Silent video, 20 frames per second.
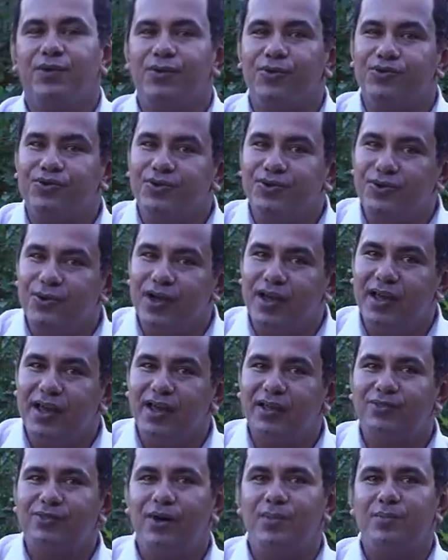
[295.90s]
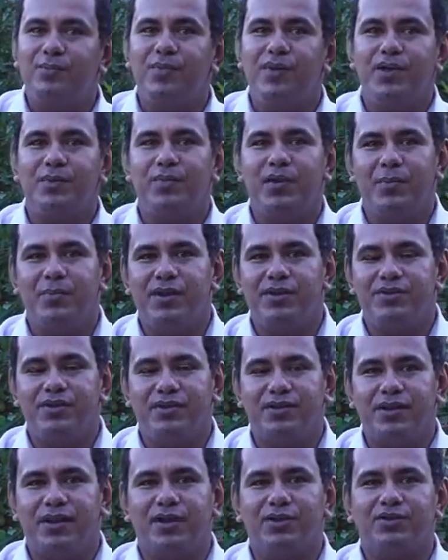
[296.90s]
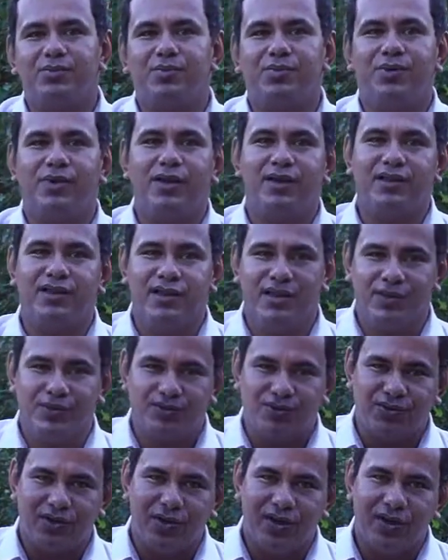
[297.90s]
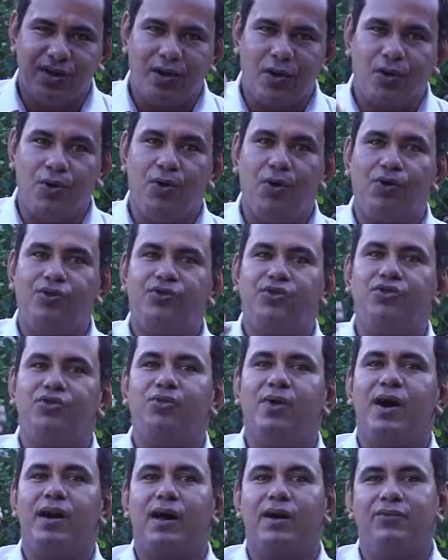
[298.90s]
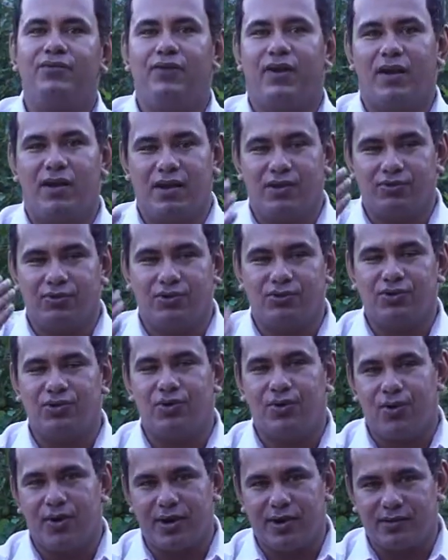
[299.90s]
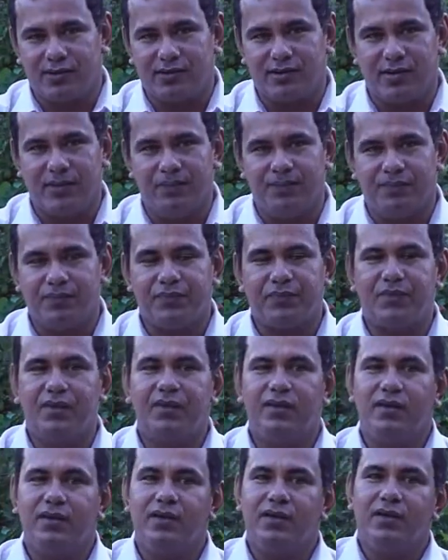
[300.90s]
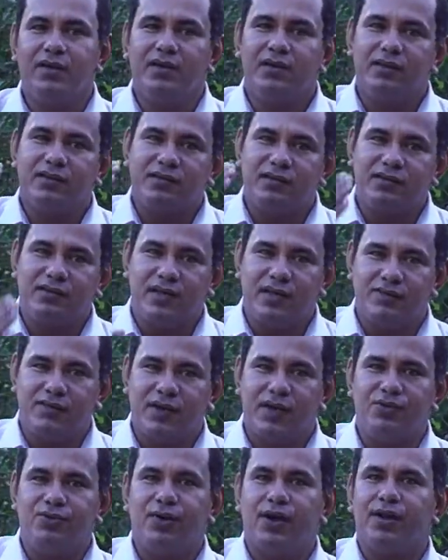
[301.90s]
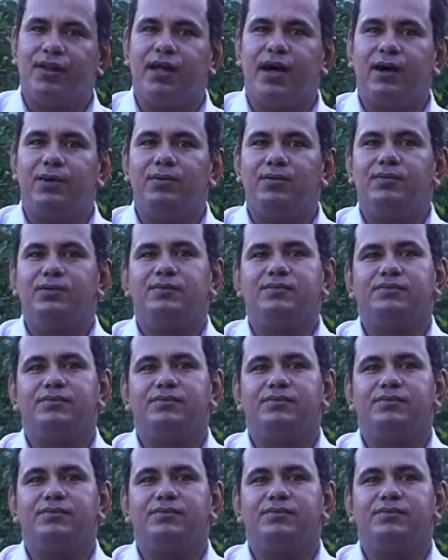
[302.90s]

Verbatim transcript: continue lendo a Bíblia, meditando, porque Deus continuará falando ao teu coração. Se inscreva aqui no canal,